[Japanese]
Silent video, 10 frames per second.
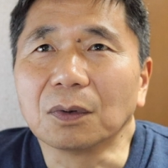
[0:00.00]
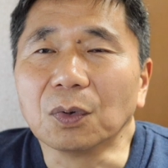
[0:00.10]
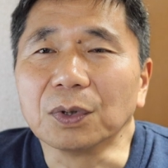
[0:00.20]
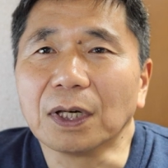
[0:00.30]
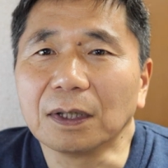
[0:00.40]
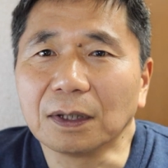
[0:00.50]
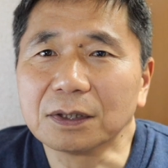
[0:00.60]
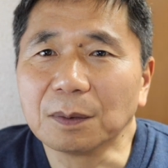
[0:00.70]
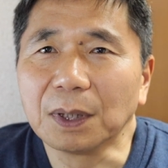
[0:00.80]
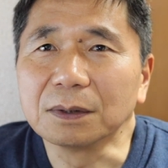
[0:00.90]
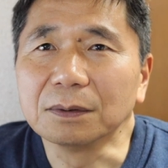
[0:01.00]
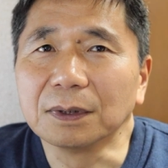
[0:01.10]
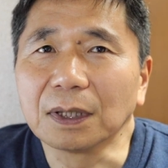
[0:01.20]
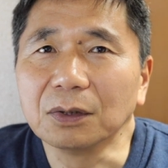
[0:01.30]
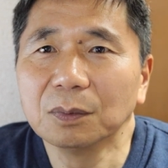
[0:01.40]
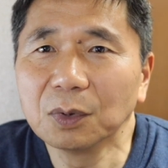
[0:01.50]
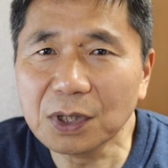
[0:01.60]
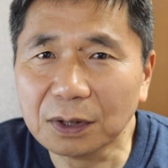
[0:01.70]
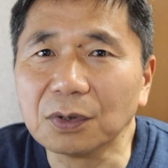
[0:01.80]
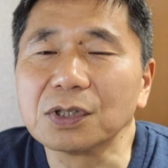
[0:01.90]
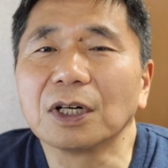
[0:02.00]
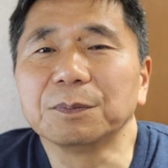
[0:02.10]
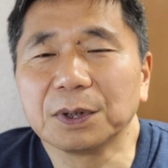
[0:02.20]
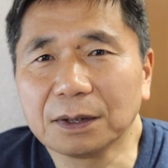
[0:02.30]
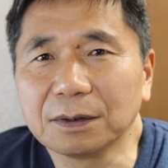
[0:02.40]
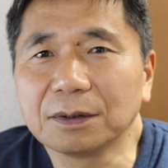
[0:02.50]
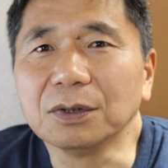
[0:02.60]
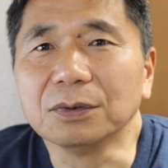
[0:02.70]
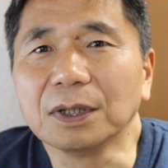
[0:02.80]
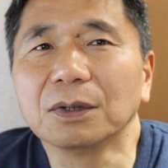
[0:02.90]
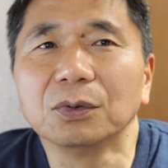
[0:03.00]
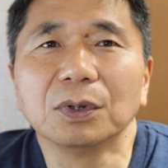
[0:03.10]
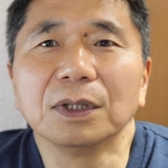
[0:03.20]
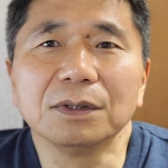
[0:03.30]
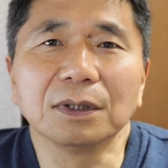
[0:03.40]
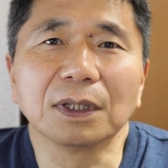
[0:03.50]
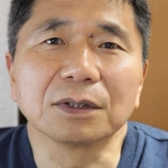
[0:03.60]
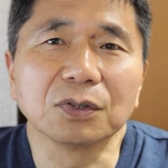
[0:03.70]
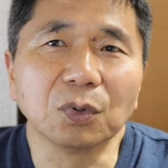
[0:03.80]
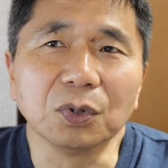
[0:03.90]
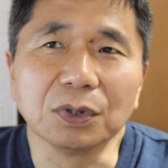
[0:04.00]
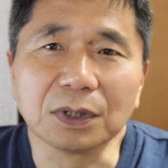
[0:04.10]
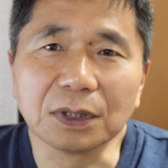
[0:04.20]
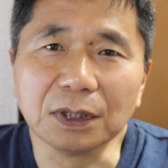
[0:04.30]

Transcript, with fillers: こう柔らかさもあるんだけどもちゃんとシャープだっっていうねこのレンズがすごい